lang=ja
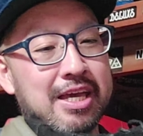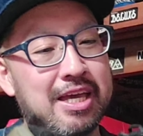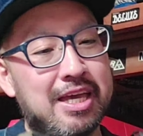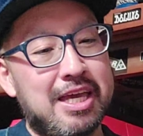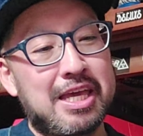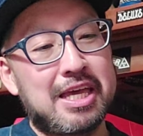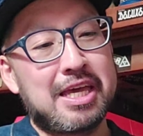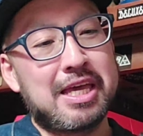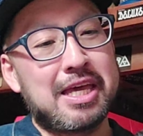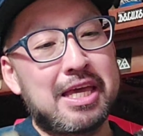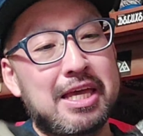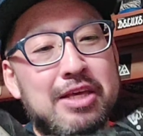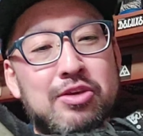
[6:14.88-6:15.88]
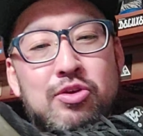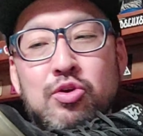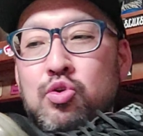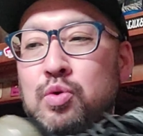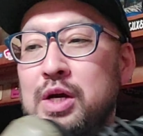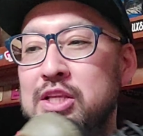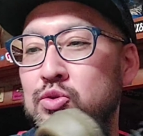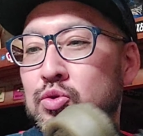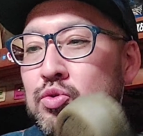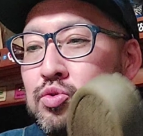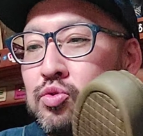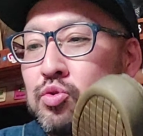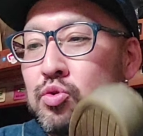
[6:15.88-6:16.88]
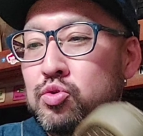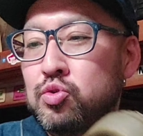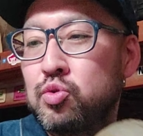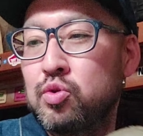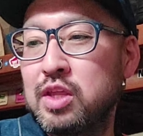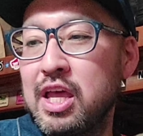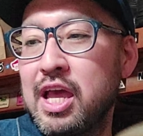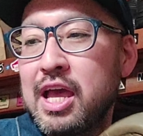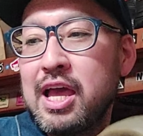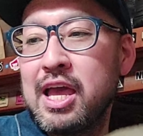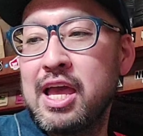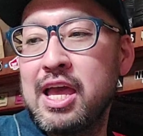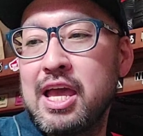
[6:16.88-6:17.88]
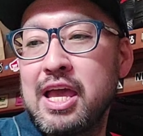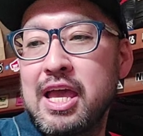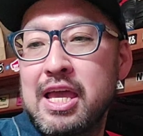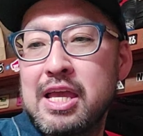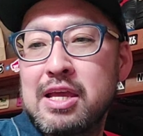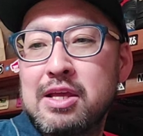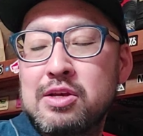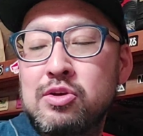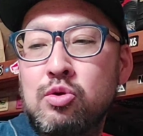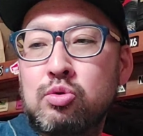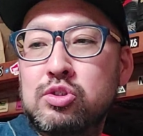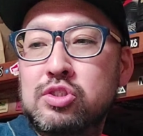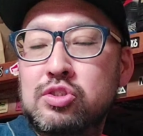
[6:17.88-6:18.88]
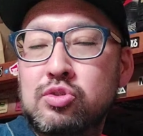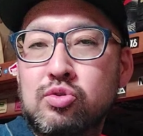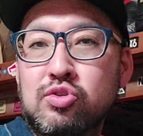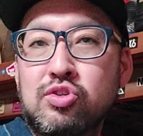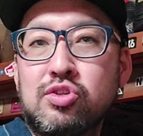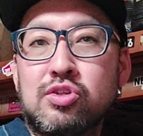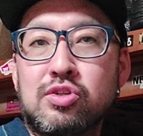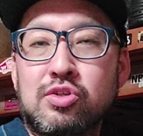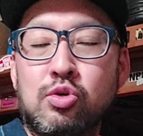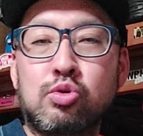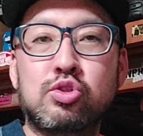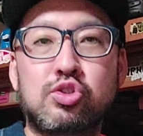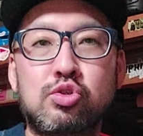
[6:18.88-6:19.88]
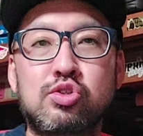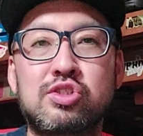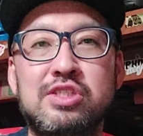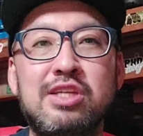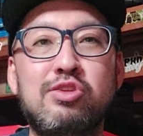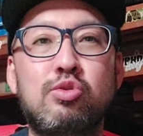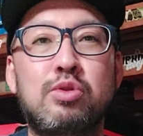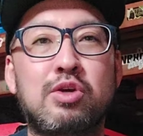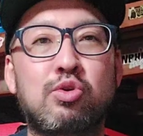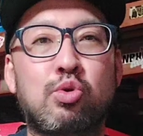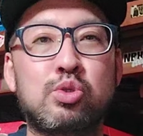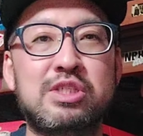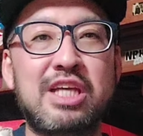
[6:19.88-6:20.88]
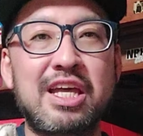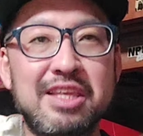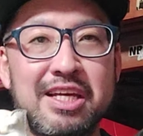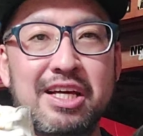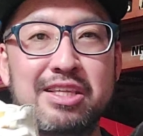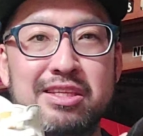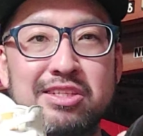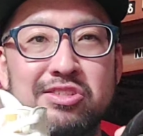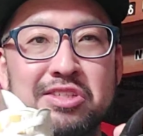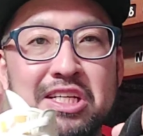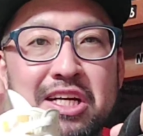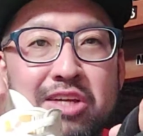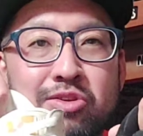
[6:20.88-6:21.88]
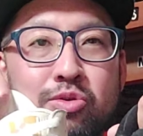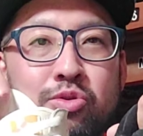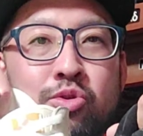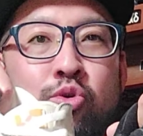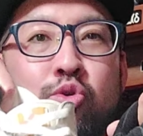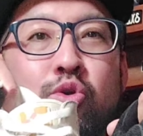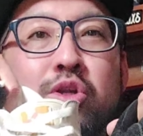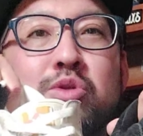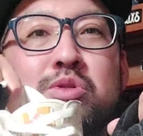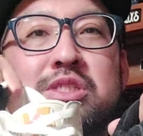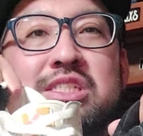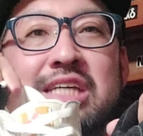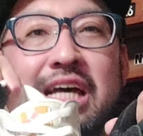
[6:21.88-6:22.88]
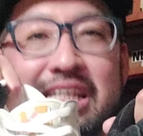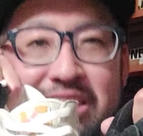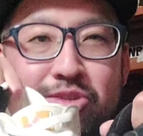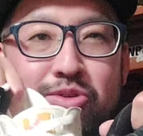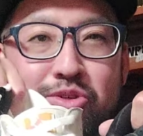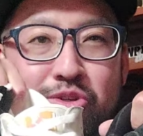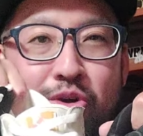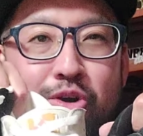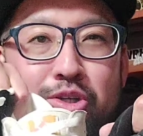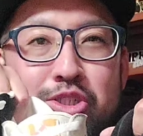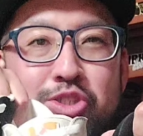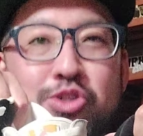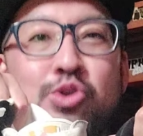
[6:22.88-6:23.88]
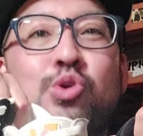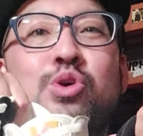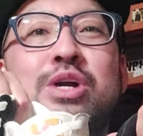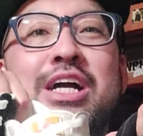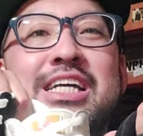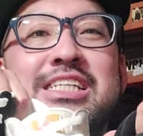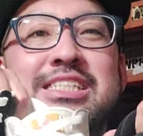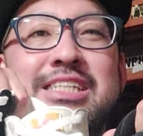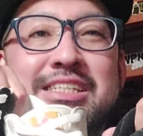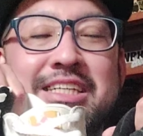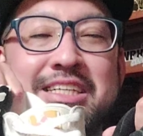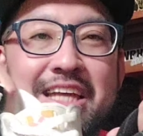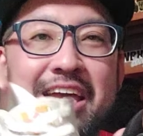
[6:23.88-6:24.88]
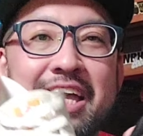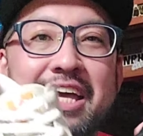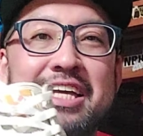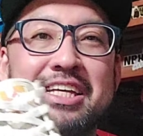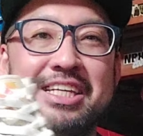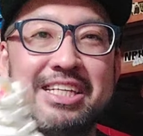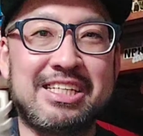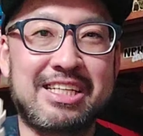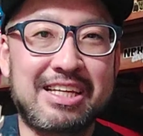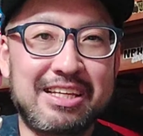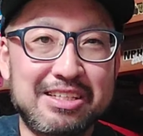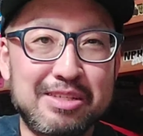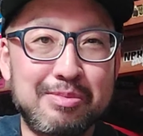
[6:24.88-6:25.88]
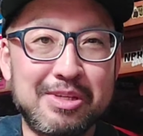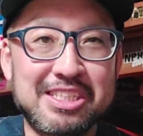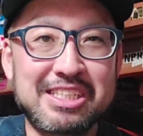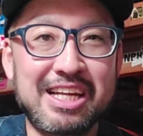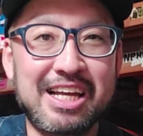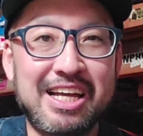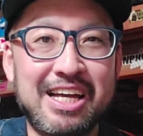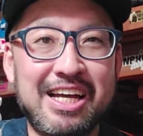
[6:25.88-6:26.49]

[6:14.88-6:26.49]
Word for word: えー、今日はということで、えー、6足、6足セットで5000円で買ったスニーカーの残りの3足を紹介させていただきました。